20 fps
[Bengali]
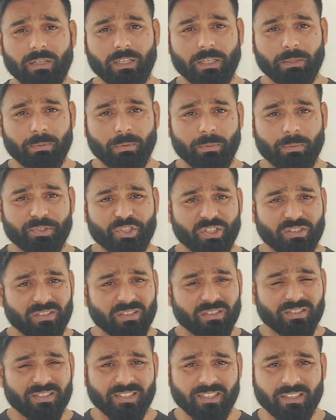কি বলবো
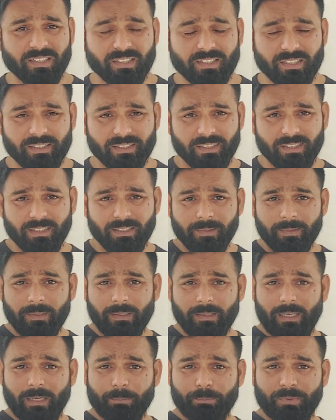চার্টার সেক্রেটারি
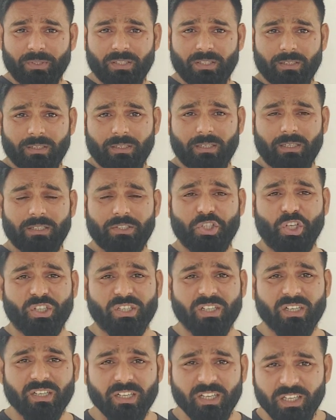আপনি
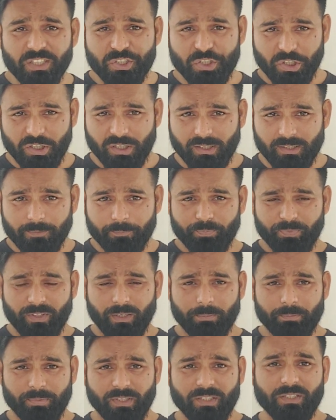চার্টার্ড এইচআর
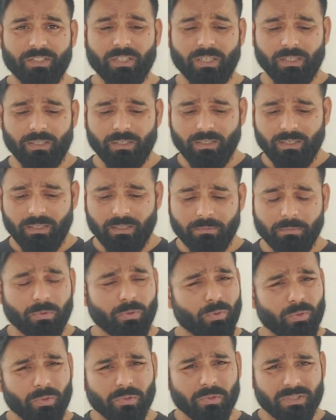আপনি
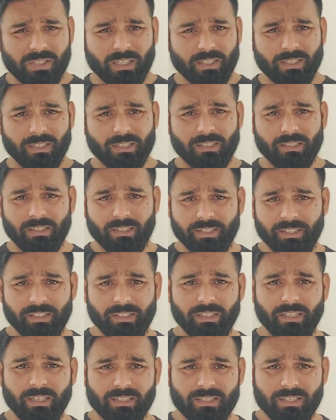কোনো চার্টার্ড
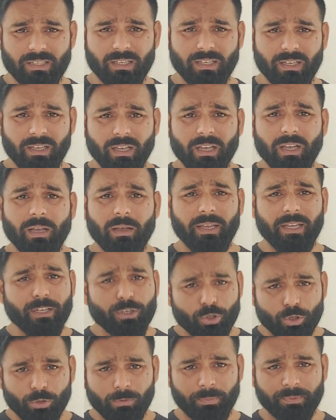ডিগ্রি আছে
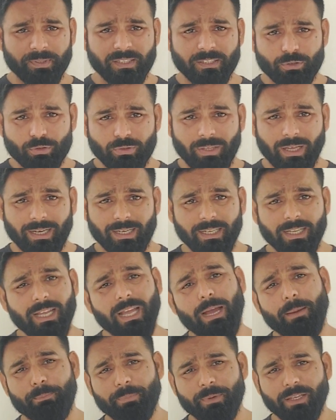এরকম আপনার কিছু থাকলে
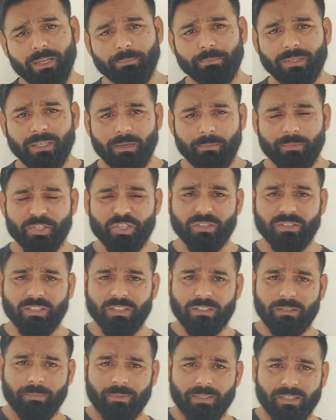আপনি আপনার নামের সাথে
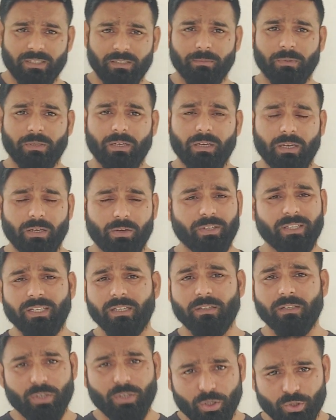লিখতে পারেন অনেকে
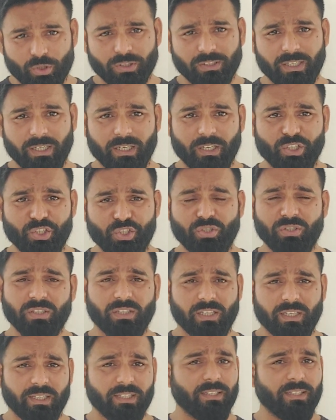ডক্টর থাকেন ইঞ্জিনিয়ার
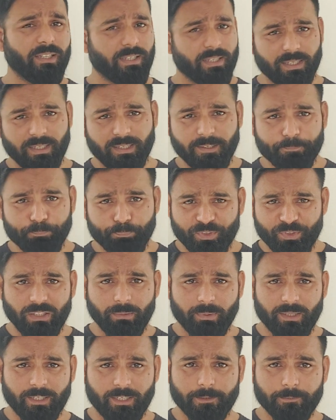থাকেন এরা লিখতে
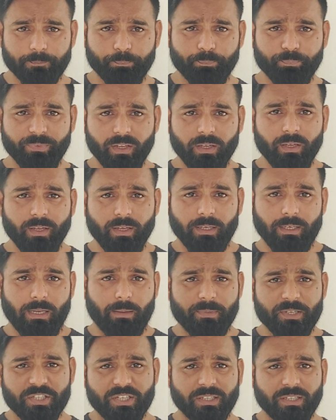পারেন
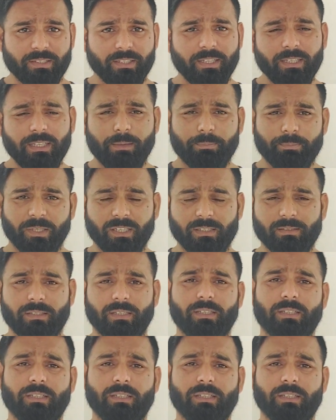নামের সাথে আপনার